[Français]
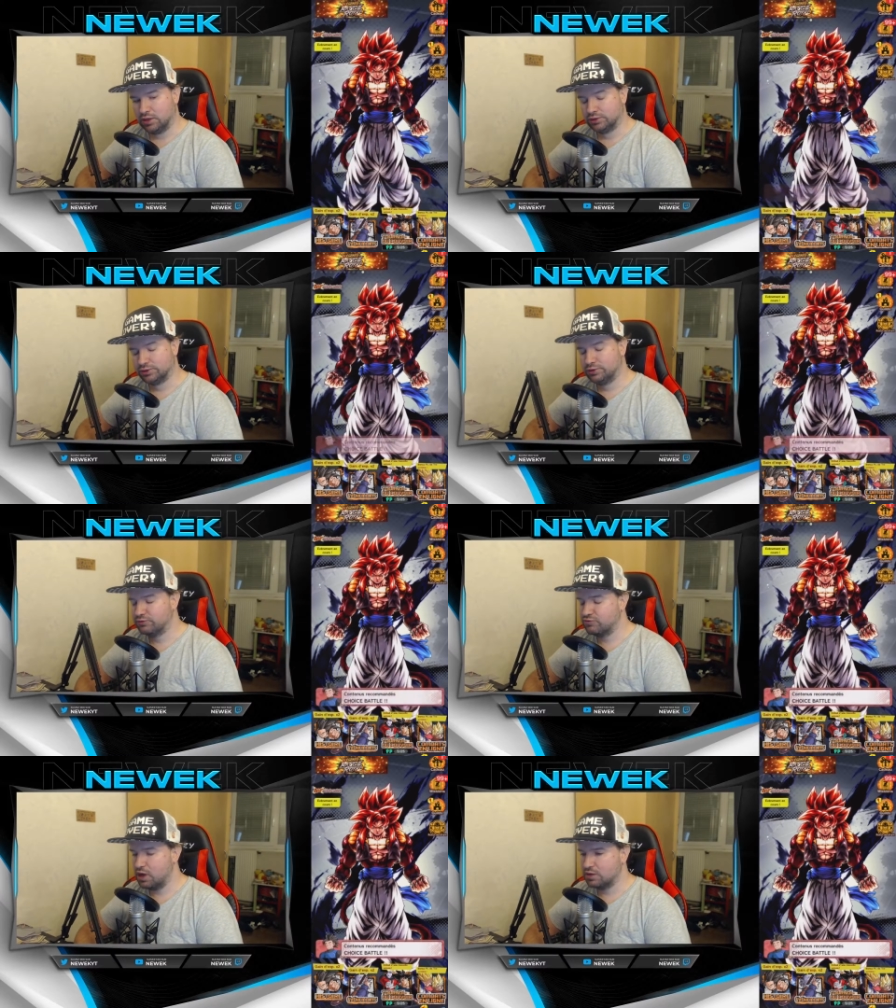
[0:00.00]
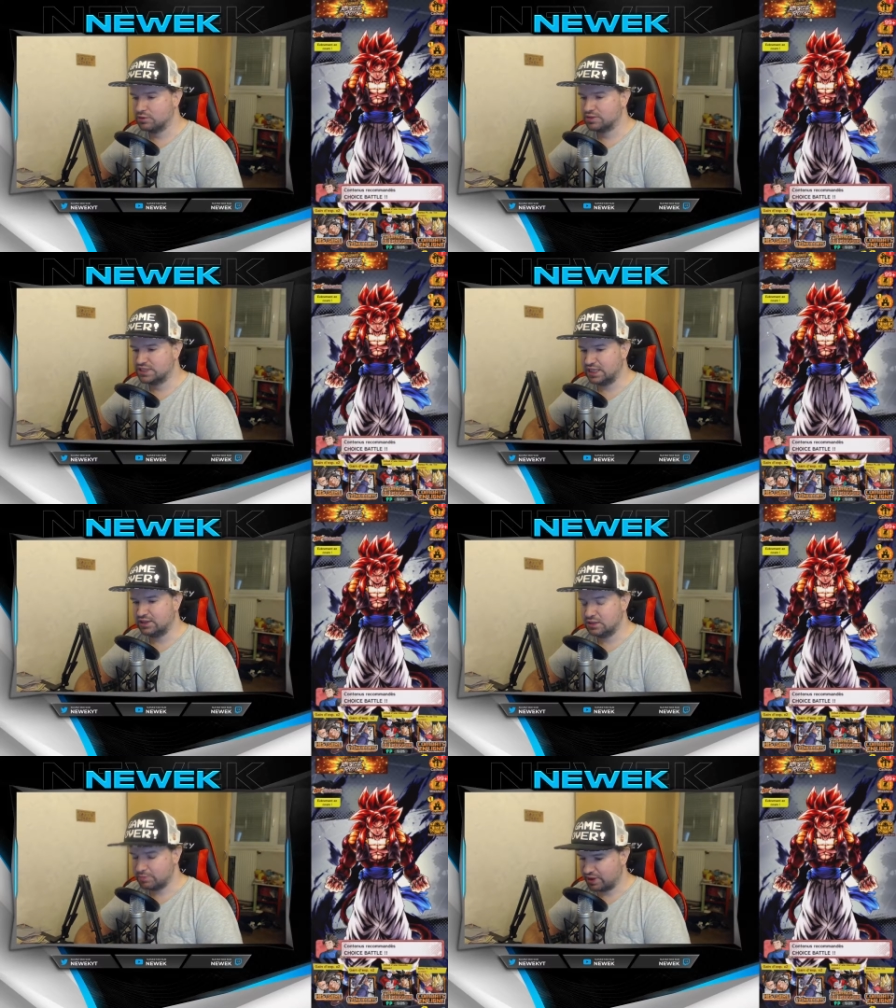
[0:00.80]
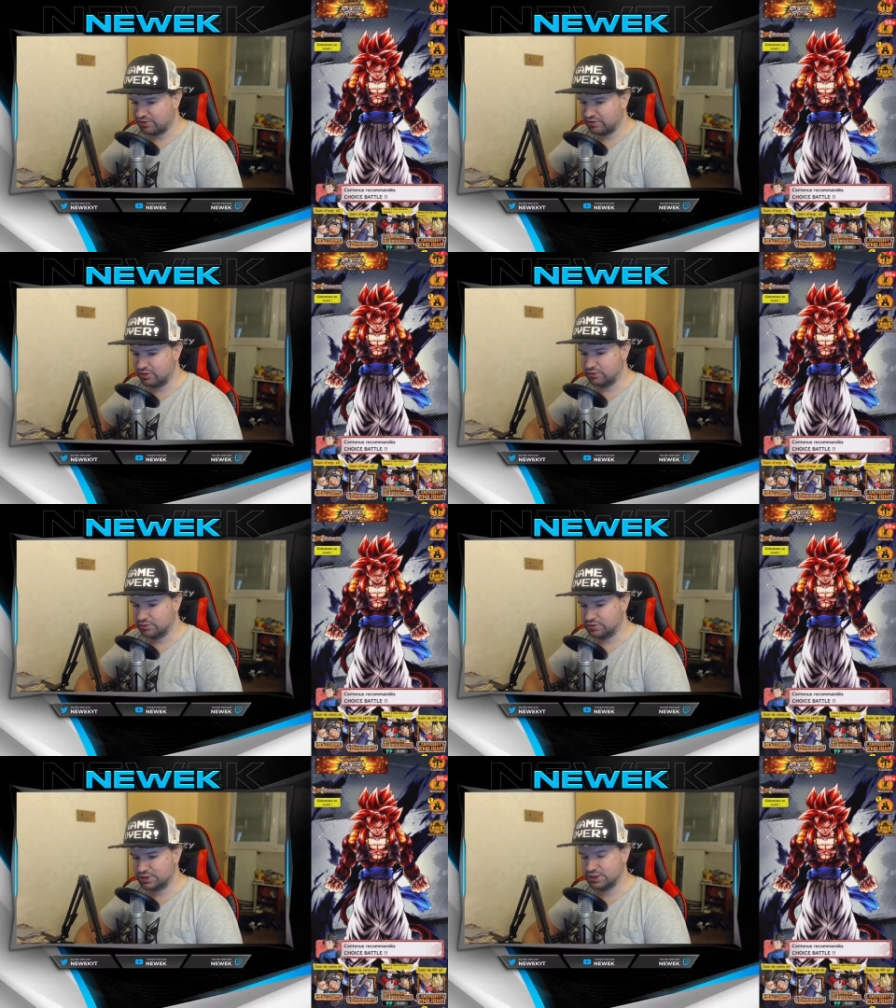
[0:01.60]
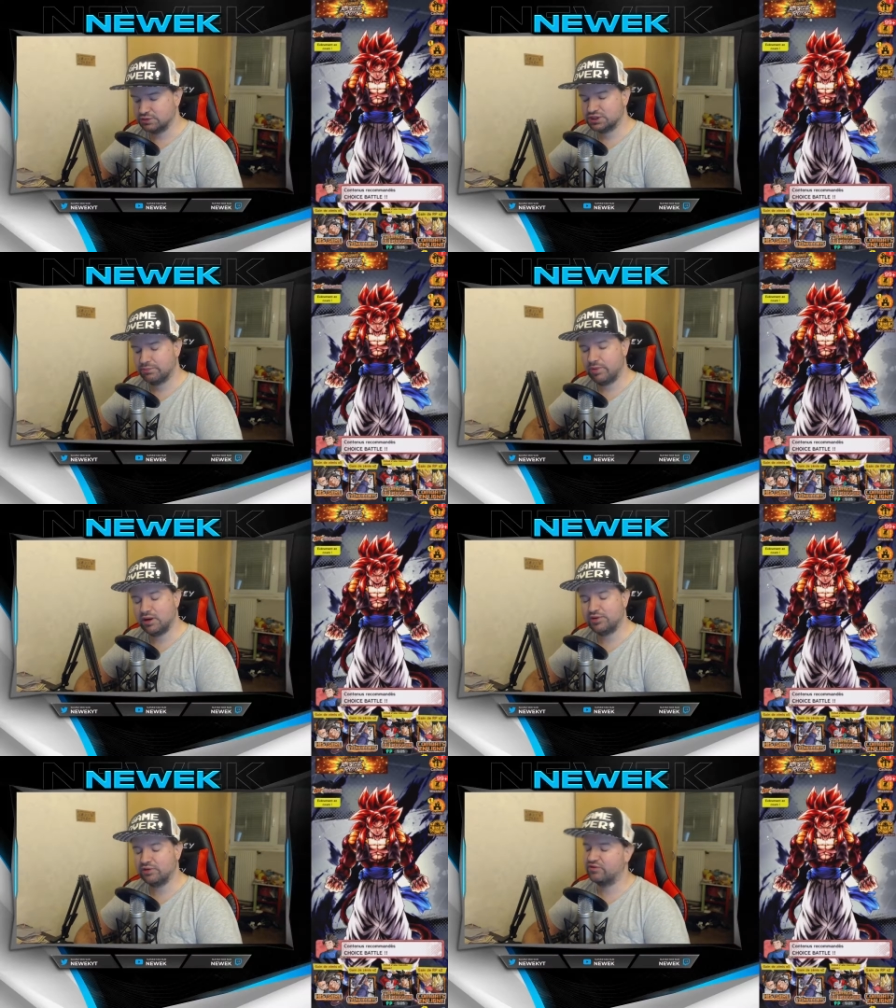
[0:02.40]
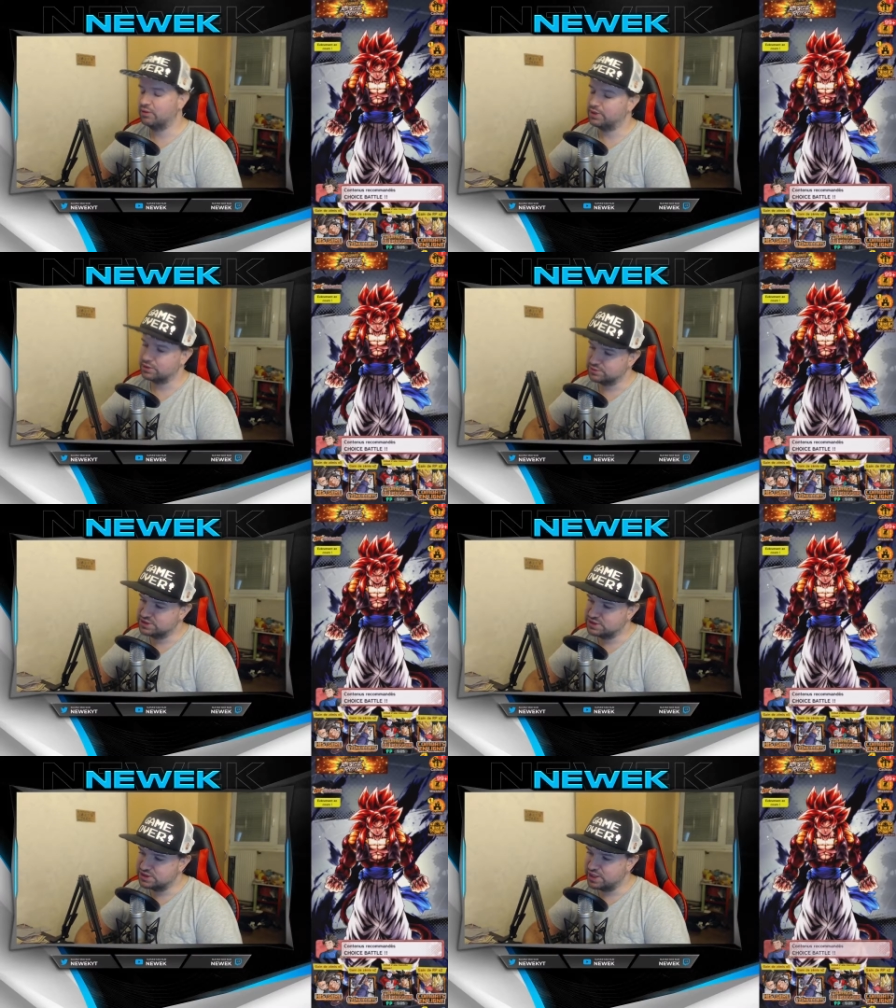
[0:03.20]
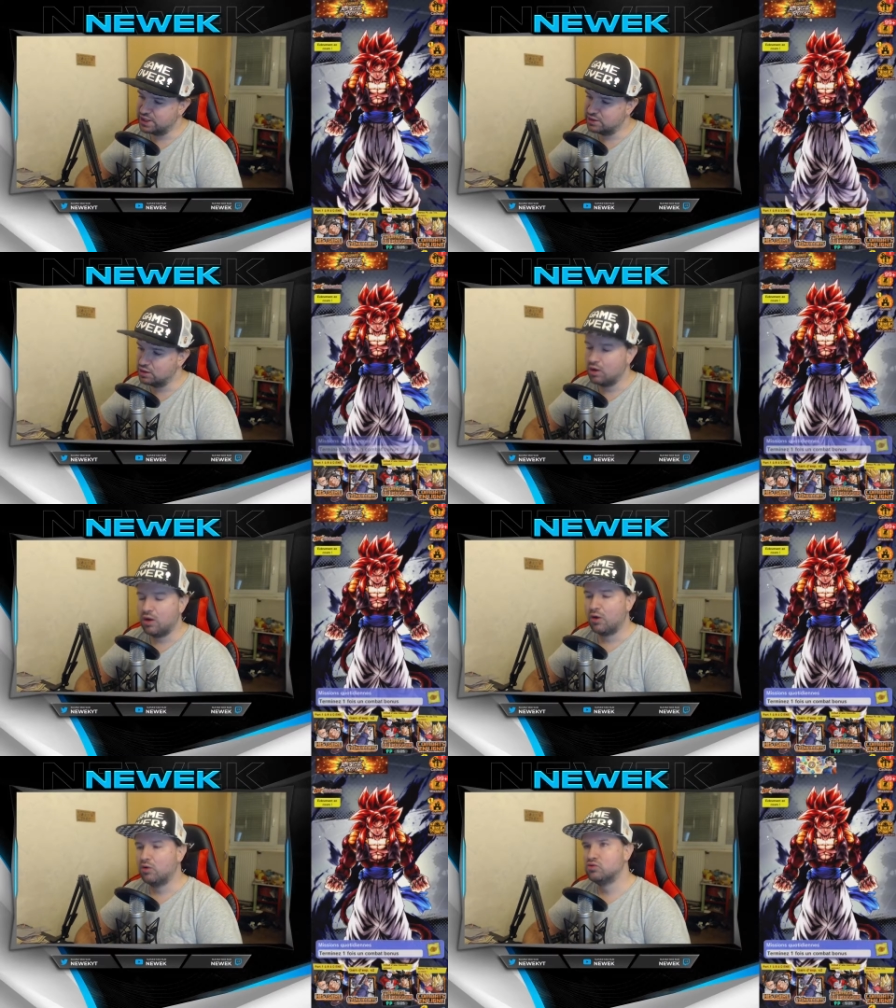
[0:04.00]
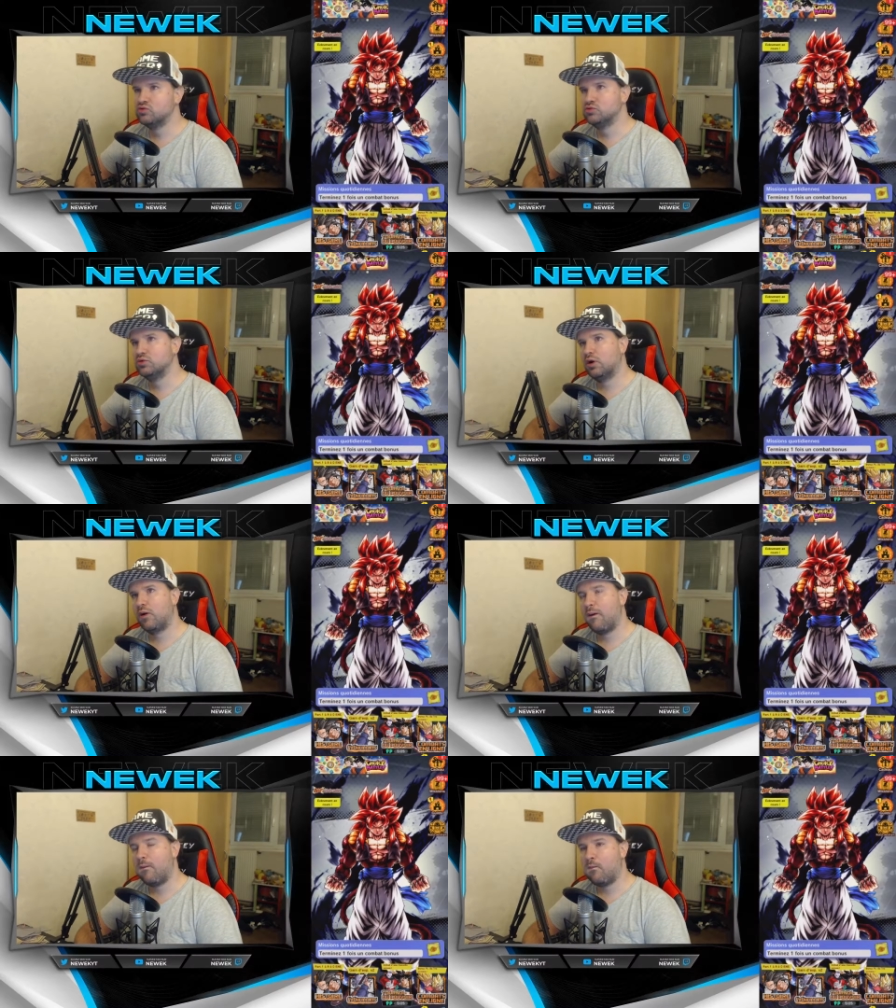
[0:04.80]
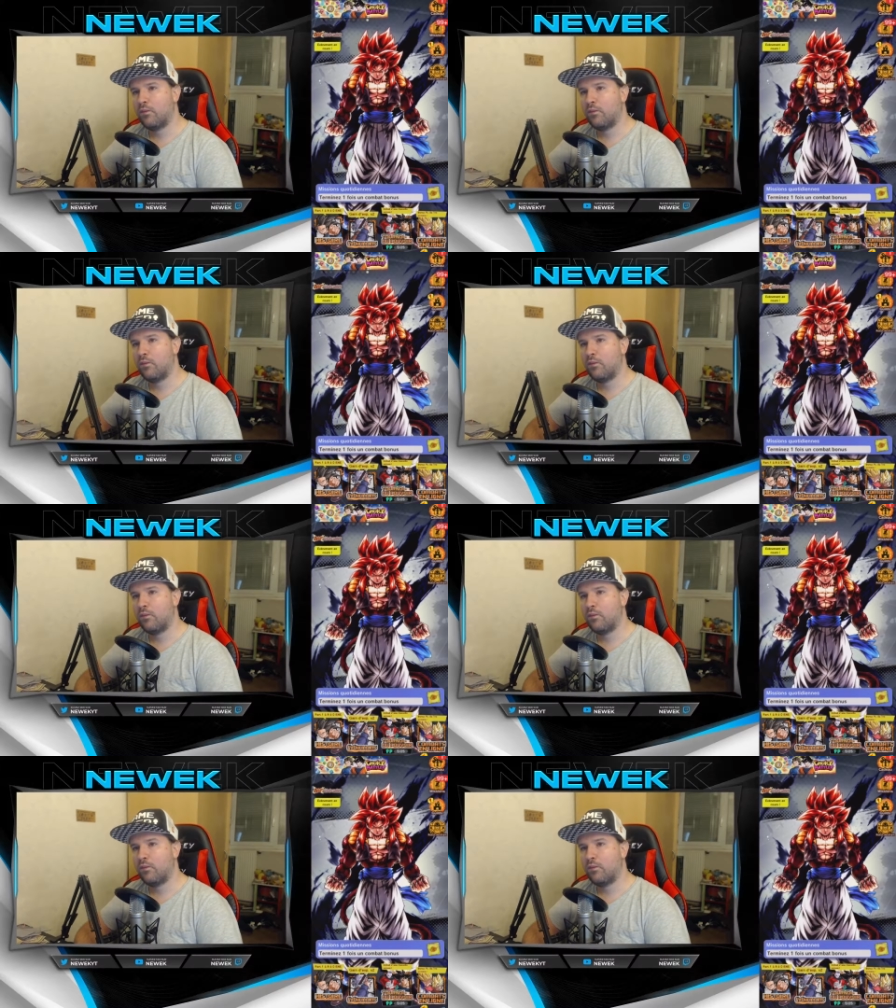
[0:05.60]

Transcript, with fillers: je vois euh, certaines personnes dire j'ai pas le temps de faire mes quotidiennes ou euh,